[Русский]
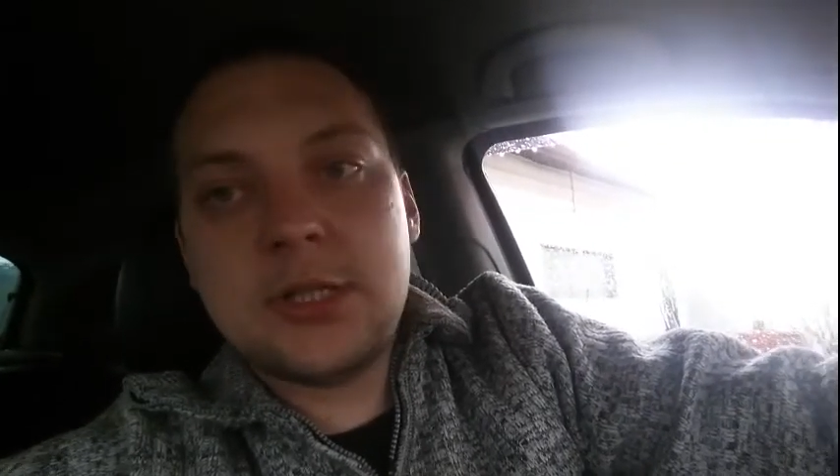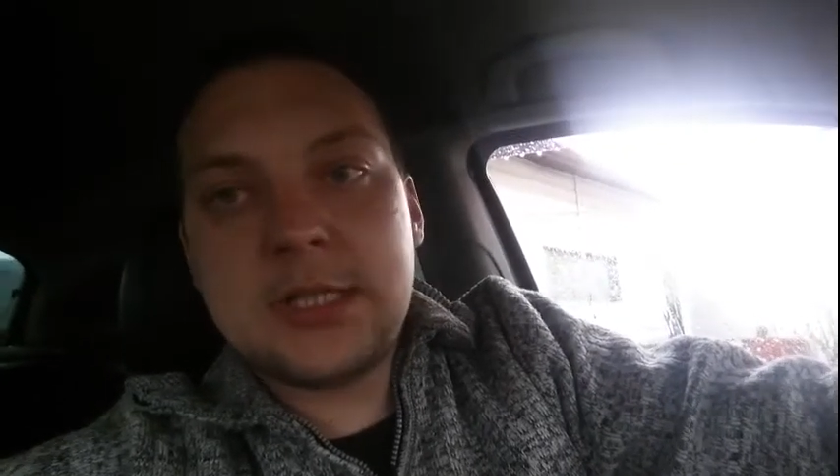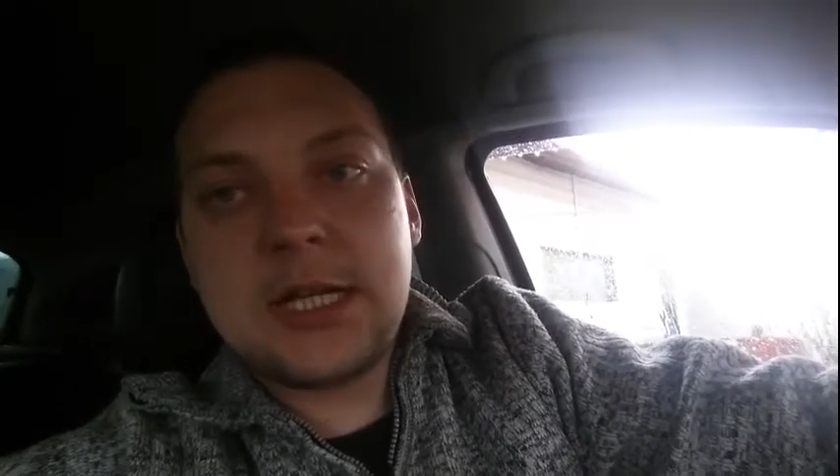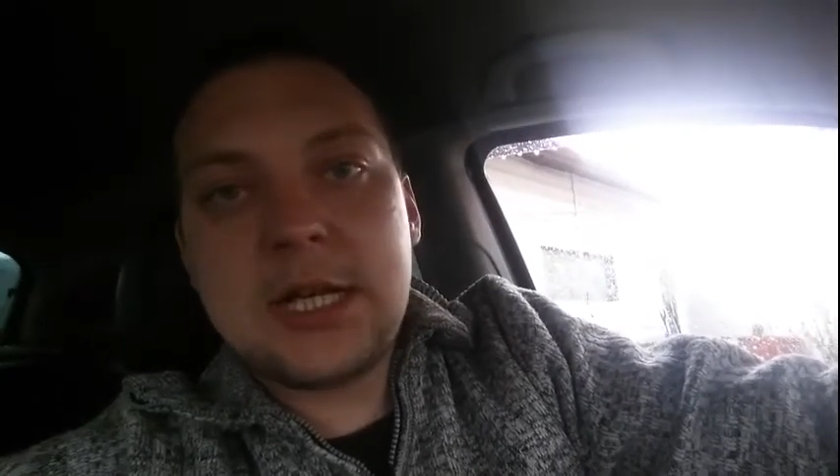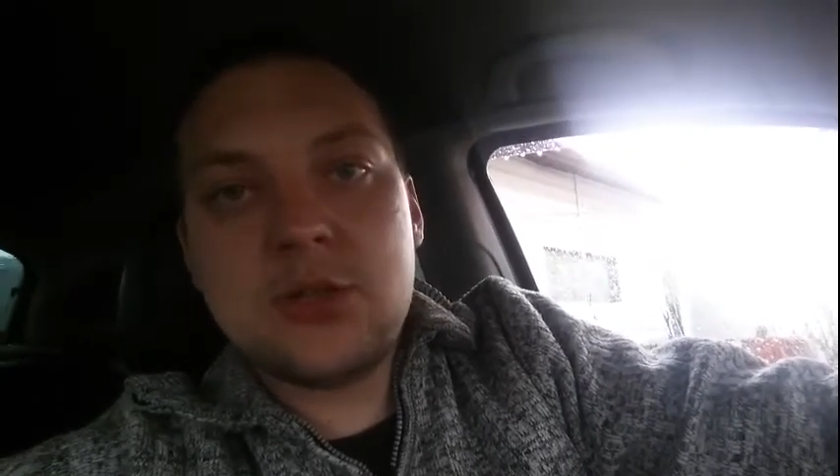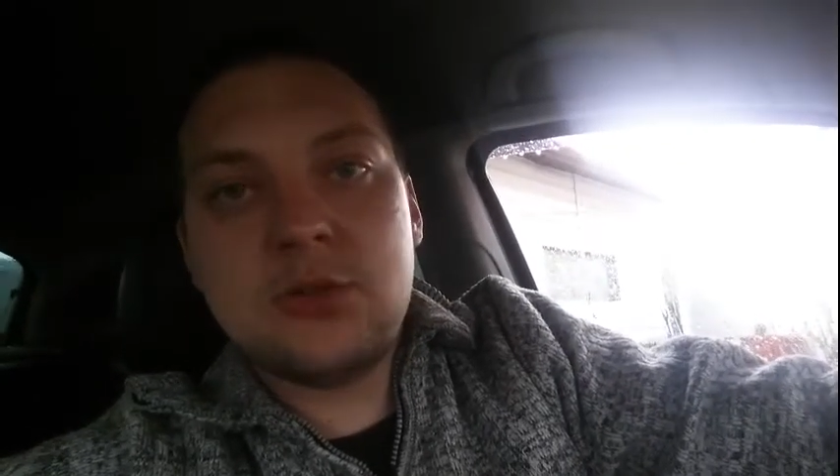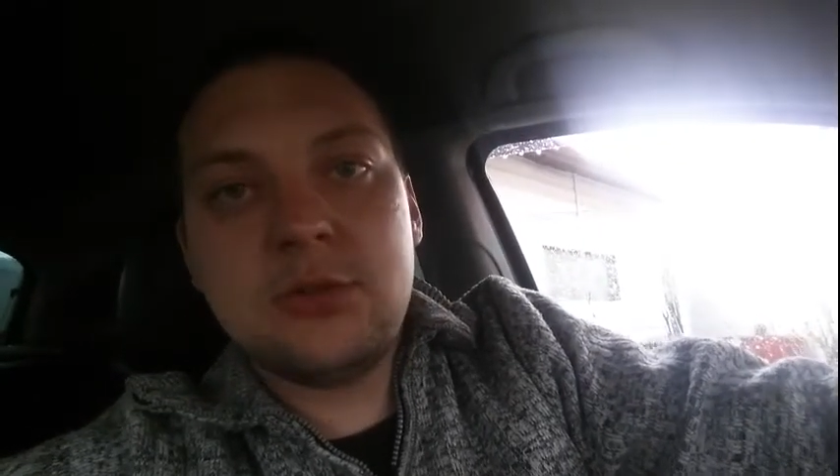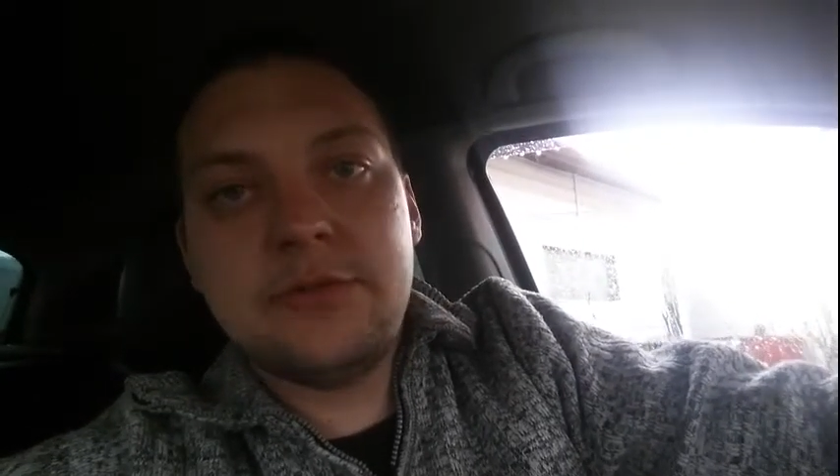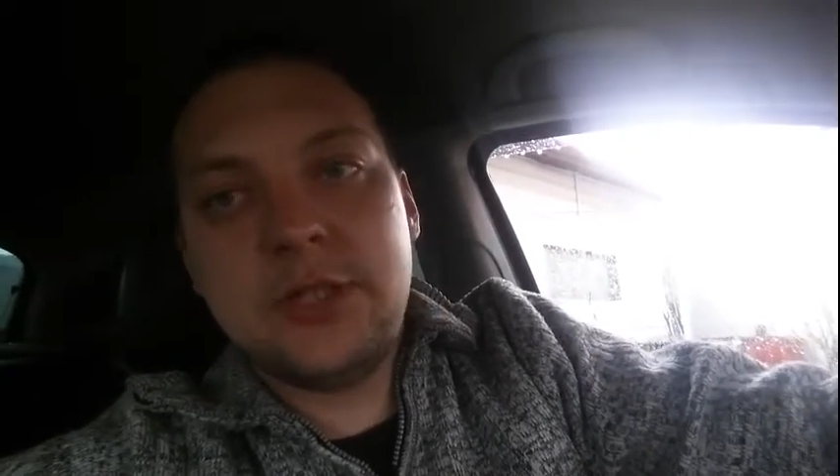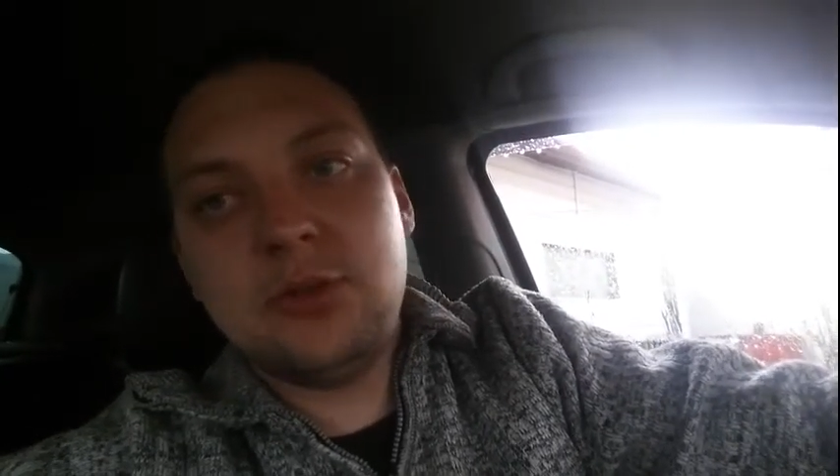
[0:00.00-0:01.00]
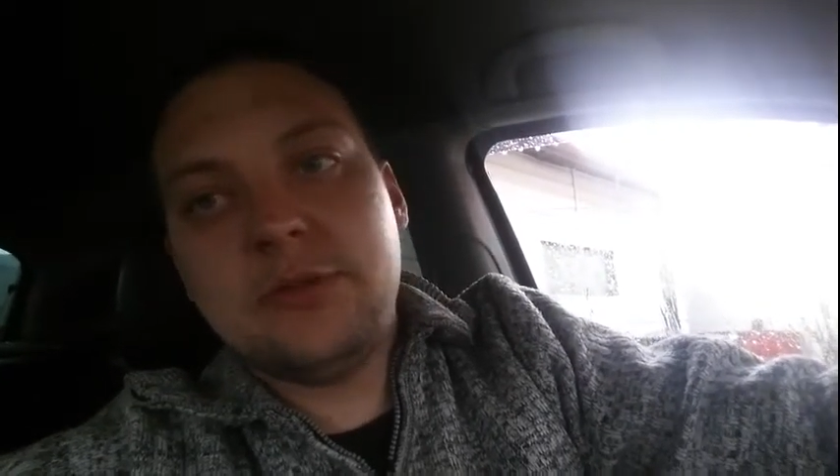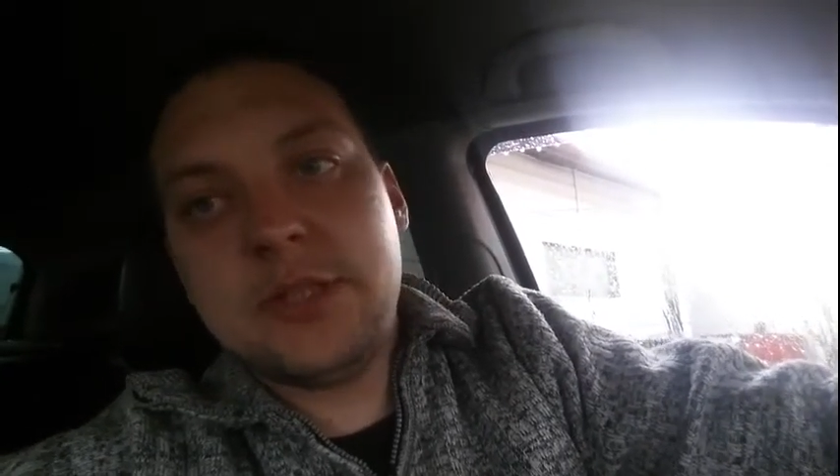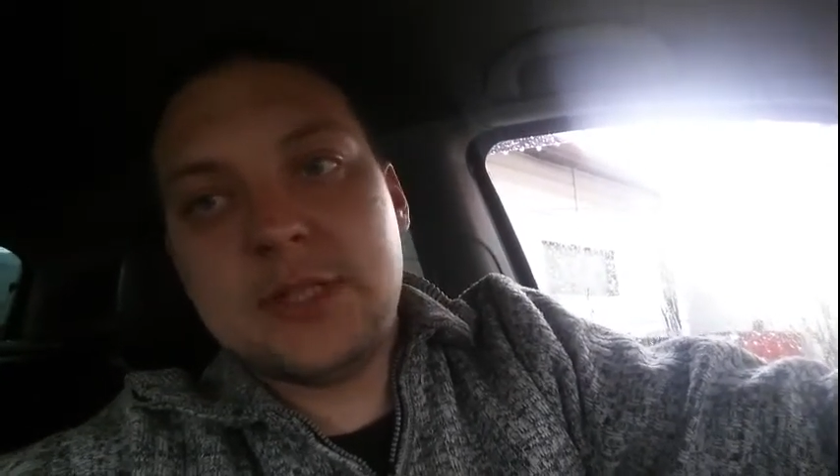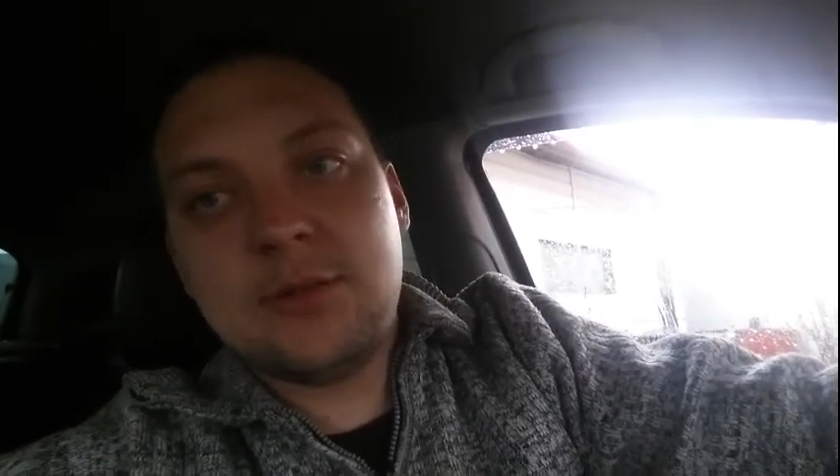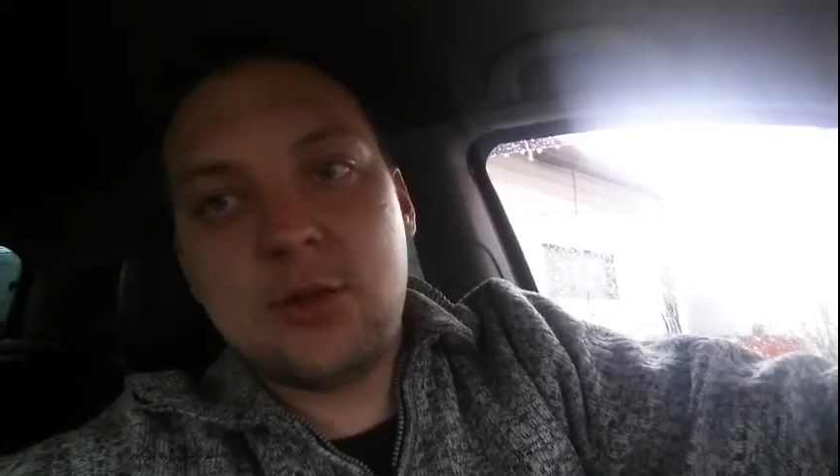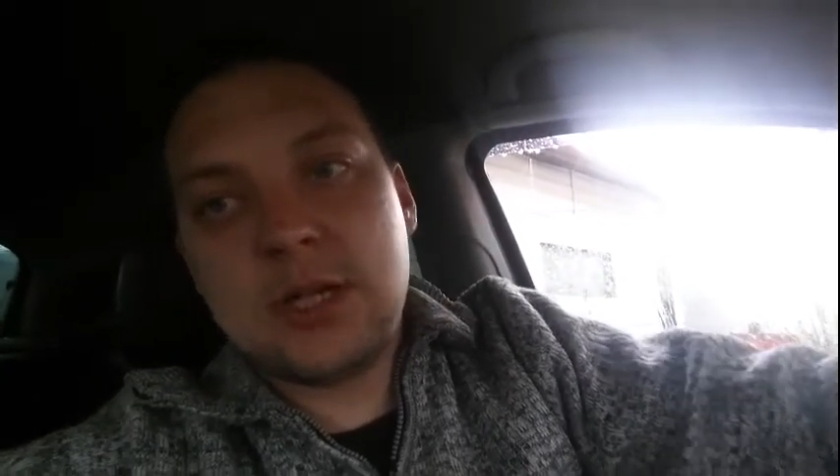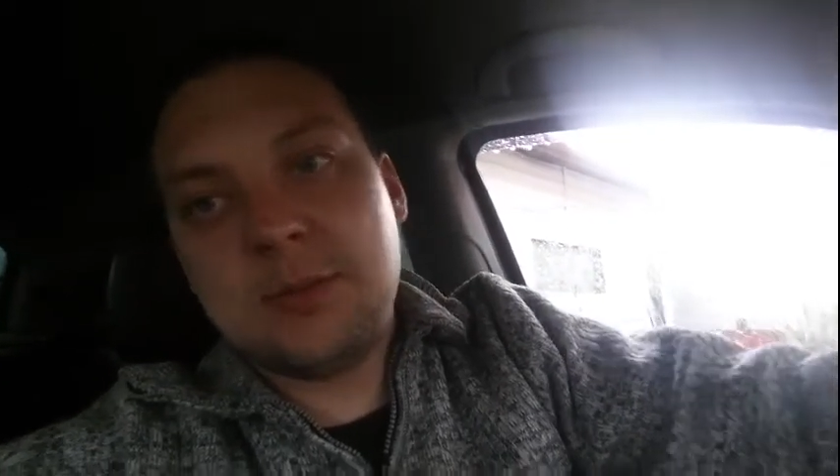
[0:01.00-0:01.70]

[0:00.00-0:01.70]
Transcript: расскажу, видео выставлю.